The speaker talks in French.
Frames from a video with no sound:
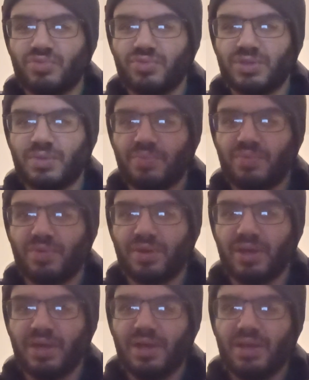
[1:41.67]
ça
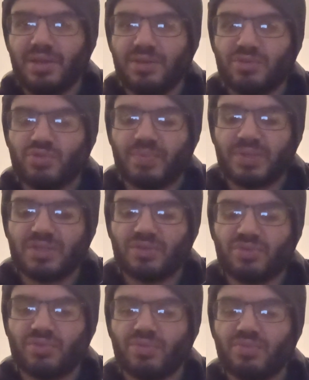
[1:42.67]
pourrait se passer
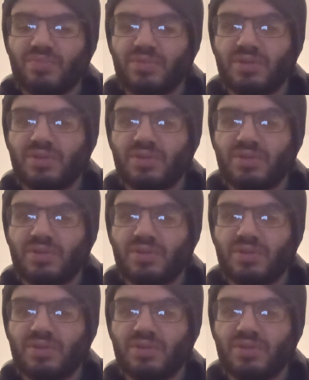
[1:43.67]
entre.